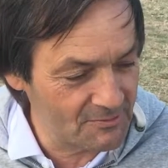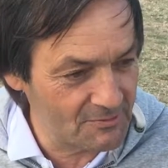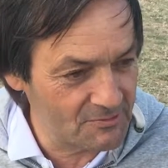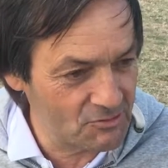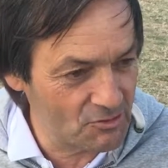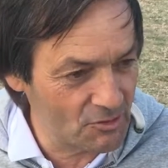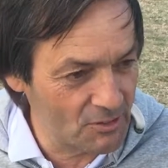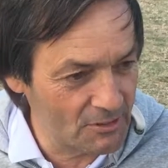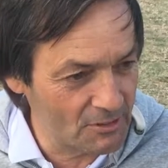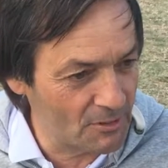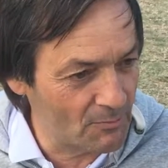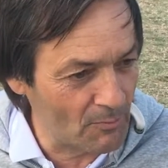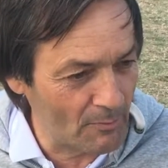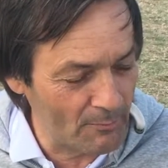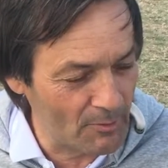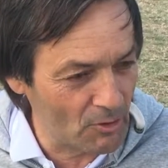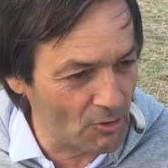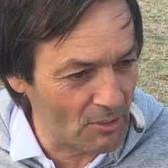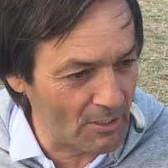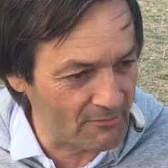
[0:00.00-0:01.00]
soy íntimo
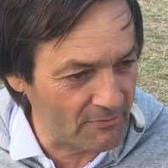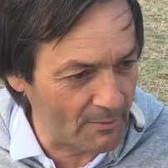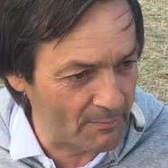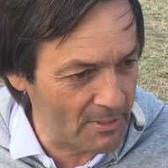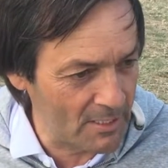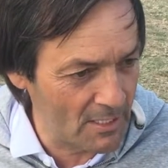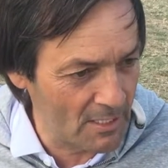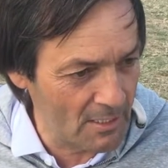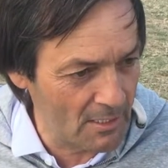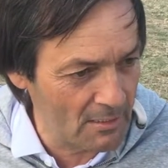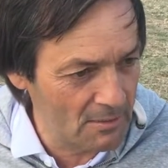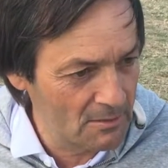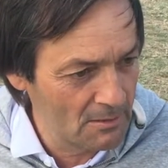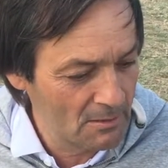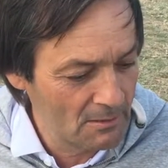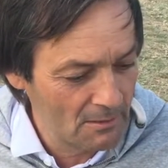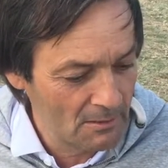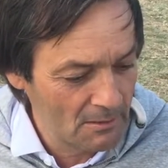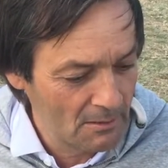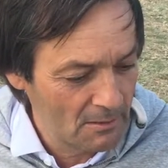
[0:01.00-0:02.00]
amigo de la familia
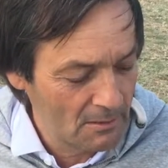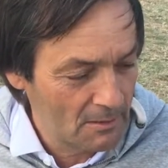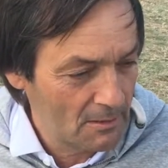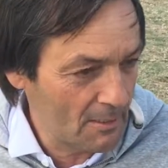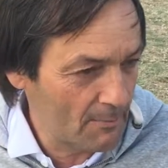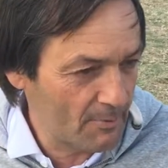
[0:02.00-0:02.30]
y